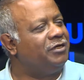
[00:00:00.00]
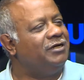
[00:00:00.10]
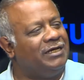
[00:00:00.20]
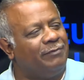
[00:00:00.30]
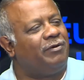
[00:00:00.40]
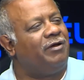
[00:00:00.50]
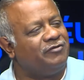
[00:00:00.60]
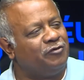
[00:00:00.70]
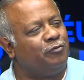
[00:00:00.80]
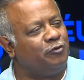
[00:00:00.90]
il apprend à se
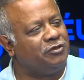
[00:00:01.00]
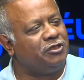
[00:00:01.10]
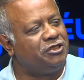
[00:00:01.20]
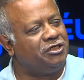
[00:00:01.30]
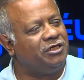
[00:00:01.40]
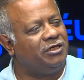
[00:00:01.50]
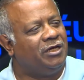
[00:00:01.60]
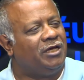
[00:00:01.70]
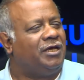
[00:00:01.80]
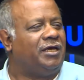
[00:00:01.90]
protéger
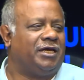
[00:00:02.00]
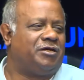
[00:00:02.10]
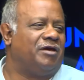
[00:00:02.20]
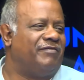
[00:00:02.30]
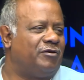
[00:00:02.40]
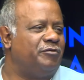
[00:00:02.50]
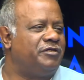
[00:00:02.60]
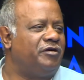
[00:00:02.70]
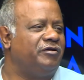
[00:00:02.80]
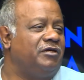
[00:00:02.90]
et qu'avec le
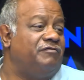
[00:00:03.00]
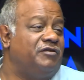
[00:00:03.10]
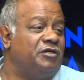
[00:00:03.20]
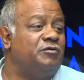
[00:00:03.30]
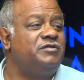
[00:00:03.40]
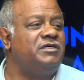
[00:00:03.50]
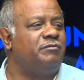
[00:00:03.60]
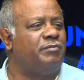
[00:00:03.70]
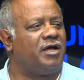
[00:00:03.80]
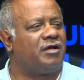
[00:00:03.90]
temps, il finit aussi
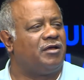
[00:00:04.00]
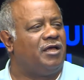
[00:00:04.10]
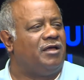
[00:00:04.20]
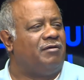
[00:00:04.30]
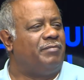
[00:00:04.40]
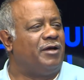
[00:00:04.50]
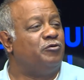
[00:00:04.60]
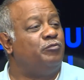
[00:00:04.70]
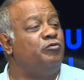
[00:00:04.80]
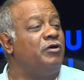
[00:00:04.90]
par, par ne
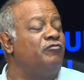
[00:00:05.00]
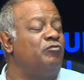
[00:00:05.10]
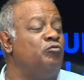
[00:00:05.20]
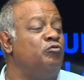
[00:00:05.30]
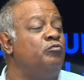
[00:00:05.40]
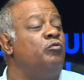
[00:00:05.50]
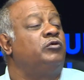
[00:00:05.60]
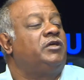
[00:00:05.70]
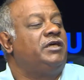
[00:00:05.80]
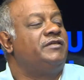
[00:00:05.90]
plus
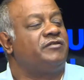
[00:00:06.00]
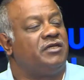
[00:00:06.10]
montrer ce qu'il